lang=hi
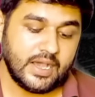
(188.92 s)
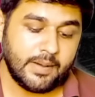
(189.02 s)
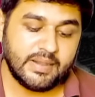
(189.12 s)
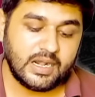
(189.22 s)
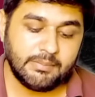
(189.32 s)

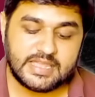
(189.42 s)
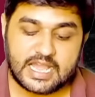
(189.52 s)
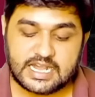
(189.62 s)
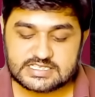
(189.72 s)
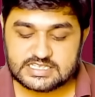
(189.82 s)
अब अगर हम
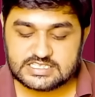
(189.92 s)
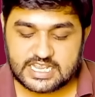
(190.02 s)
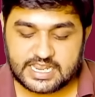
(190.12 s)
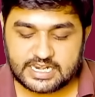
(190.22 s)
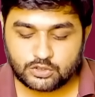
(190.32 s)
यहां से
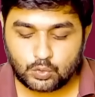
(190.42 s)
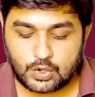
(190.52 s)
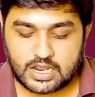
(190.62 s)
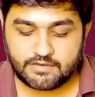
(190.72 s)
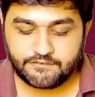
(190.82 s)
जाए ना तो
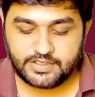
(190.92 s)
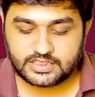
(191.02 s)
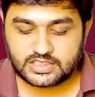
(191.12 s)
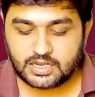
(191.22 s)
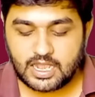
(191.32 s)
काफी
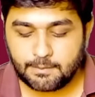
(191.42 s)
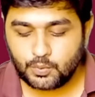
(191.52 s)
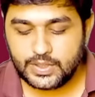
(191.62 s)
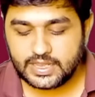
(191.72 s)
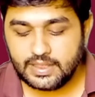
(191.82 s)
हद तक
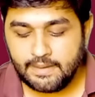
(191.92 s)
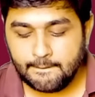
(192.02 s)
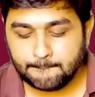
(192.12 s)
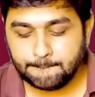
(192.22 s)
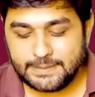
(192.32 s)
आपको एक
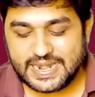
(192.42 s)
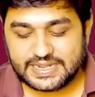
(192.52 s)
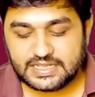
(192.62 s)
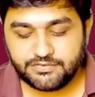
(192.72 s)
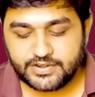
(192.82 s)

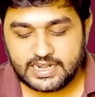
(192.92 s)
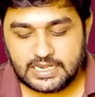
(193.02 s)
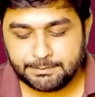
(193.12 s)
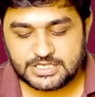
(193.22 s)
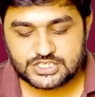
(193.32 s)
बैटिंग
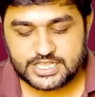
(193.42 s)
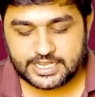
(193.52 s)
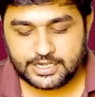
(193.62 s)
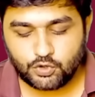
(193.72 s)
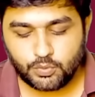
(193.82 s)
फ्रेंडली पिच
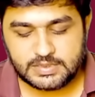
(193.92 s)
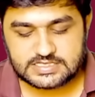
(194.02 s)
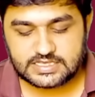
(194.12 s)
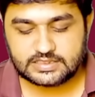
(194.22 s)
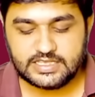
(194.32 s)
देखने को मिल
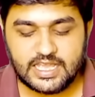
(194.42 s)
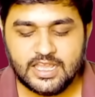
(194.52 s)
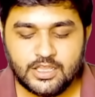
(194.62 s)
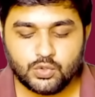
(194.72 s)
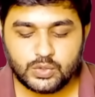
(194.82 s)
सकती है
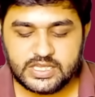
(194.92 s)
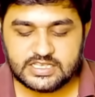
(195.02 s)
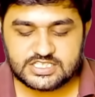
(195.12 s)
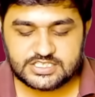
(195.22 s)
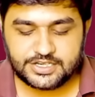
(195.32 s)
क्योंकि ये
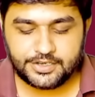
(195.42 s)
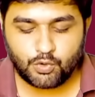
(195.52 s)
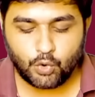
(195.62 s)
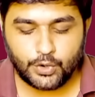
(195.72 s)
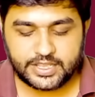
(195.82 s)
चीज
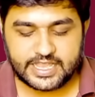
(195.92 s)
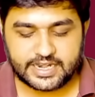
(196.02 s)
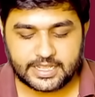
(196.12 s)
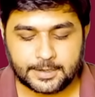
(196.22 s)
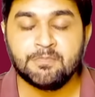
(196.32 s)
रिकॉर्ड कह
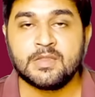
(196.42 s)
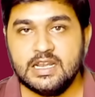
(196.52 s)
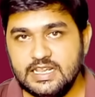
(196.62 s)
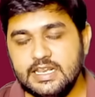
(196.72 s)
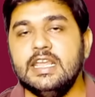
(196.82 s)
रहे हैं
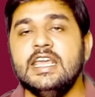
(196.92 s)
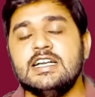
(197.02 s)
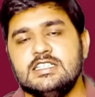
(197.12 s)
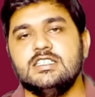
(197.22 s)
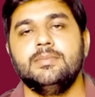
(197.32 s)
लेकिन
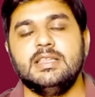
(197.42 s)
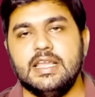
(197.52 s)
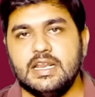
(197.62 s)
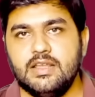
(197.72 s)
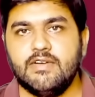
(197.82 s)
एक चीज हमें
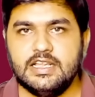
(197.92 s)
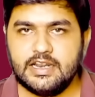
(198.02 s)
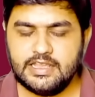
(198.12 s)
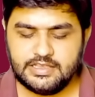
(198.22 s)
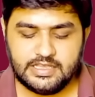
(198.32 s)
देखने वाली
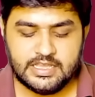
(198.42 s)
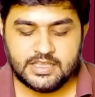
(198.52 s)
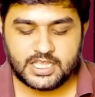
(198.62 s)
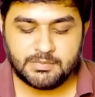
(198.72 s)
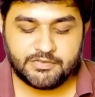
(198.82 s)
रहेगी
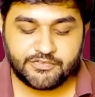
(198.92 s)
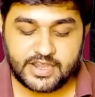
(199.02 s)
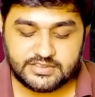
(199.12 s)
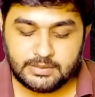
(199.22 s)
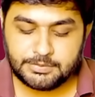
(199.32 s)
कि हमें
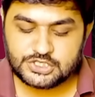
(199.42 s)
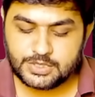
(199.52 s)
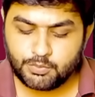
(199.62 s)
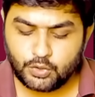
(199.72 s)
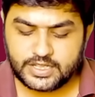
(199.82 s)
फाइनल पिच
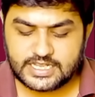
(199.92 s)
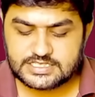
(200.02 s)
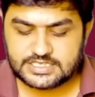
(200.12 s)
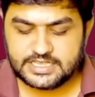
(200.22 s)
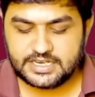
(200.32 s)
रिपोर्ट याद
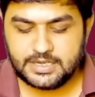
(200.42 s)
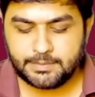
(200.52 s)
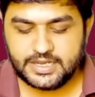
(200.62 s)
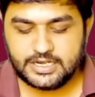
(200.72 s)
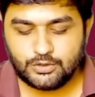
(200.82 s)
से देखनी
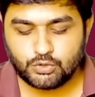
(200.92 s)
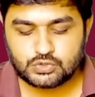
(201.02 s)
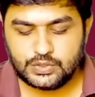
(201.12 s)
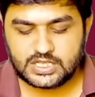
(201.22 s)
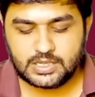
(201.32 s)
पड़ेगी
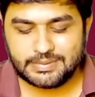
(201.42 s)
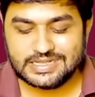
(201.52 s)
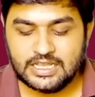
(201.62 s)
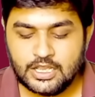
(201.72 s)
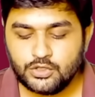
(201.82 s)
टॉस होने के
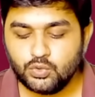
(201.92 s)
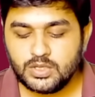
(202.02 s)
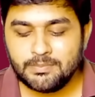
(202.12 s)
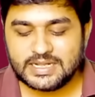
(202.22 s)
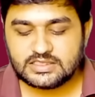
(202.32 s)
बाद
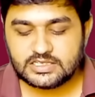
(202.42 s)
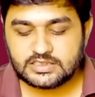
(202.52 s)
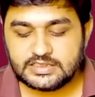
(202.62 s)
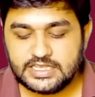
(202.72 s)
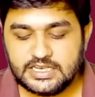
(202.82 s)
क्योंकि मात्र
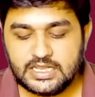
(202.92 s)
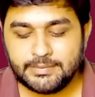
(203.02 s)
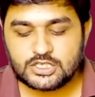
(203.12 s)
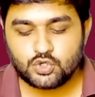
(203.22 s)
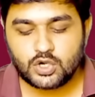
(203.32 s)
तीन ही
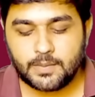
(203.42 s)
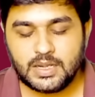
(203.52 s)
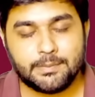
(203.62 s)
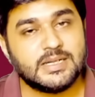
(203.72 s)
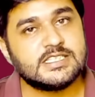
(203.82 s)
मैचों का
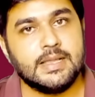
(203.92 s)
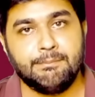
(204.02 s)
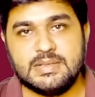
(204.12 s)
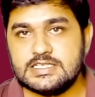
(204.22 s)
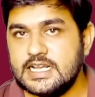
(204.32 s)
अपने पास
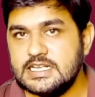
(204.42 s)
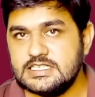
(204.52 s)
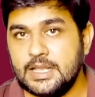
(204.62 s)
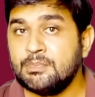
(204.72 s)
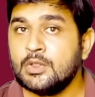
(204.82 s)
सैंपल
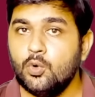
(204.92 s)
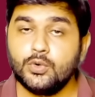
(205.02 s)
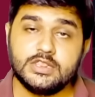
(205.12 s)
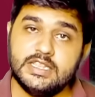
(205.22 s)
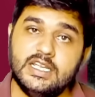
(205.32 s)
साइज है
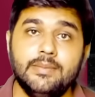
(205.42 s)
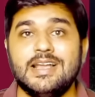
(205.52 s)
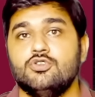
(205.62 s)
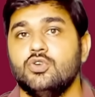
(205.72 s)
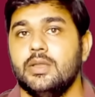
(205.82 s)
और तीन
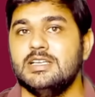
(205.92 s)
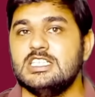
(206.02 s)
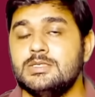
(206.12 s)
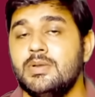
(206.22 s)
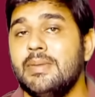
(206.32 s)
मैचों के
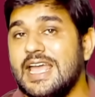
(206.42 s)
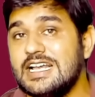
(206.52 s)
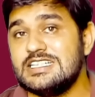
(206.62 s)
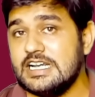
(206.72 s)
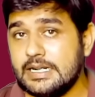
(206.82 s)
बेसिस पे हम
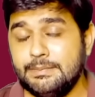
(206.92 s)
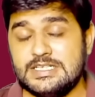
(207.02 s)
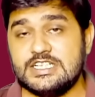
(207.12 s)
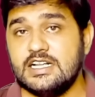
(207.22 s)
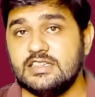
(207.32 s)
एग्जैक्ट
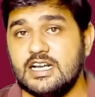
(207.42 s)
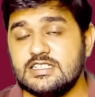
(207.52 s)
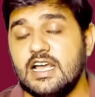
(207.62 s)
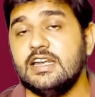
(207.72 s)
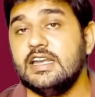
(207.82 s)
पिच का
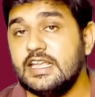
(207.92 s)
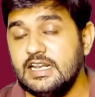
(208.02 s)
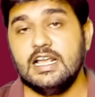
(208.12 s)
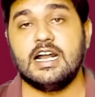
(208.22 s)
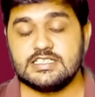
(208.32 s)
अंदाजा नहीं
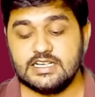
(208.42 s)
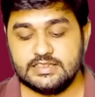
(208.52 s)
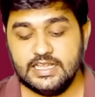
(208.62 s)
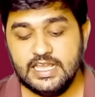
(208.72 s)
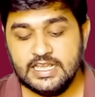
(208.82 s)
लगा
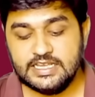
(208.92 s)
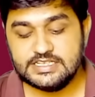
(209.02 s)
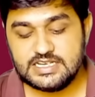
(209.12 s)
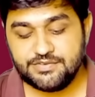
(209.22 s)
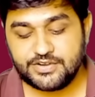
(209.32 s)
सकते
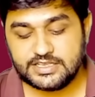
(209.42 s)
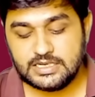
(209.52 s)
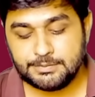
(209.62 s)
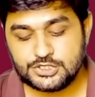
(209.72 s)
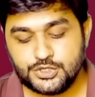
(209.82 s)
इसलिए
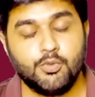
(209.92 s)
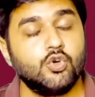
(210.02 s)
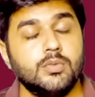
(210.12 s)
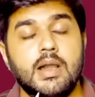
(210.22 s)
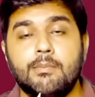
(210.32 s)
फाइनल पिच
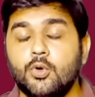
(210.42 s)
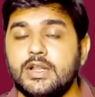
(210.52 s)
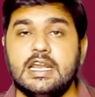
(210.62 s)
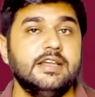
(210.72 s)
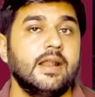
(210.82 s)
रिपोर्ट तो मैं आपको
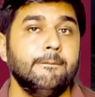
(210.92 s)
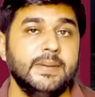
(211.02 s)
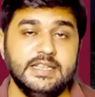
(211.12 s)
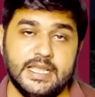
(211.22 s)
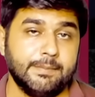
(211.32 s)
टेलीग्राम
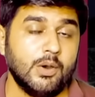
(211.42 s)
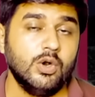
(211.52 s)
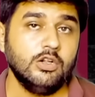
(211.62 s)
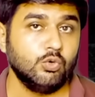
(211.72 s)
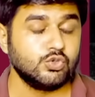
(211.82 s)
पे ही दे
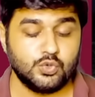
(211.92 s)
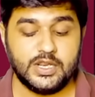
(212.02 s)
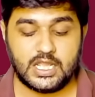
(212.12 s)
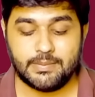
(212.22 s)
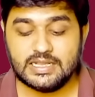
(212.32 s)
पाऊंगा टॉस
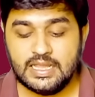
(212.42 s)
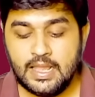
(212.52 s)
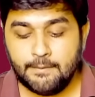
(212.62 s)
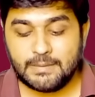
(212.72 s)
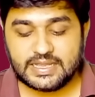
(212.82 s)
होने के बाद
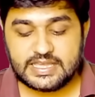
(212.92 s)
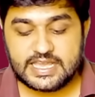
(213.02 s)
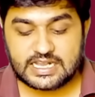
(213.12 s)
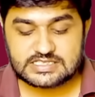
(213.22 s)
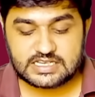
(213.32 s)
बाकी
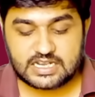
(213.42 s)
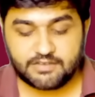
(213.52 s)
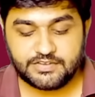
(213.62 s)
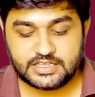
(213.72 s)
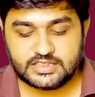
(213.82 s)
यहां से
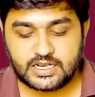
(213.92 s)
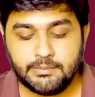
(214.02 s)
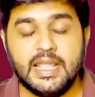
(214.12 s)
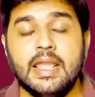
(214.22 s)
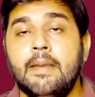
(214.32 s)
काफी हद तक
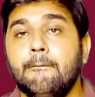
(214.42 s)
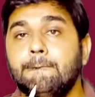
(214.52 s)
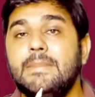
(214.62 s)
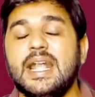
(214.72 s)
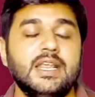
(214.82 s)
हम एक
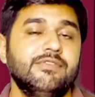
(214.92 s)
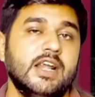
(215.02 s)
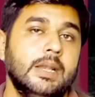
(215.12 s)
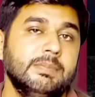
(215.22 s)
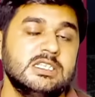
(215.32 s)
बैटिंग
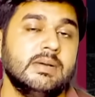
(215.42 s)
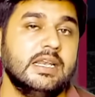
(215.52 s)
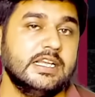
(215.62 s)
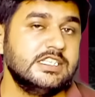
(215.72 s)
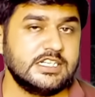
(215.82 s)
फ्रेंडली पिच मान
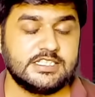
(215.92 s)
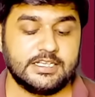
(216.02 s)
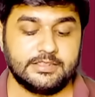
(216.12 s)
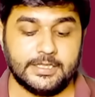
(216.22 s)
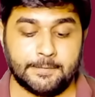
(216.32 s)
के चल
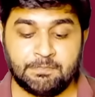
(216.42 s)
सकते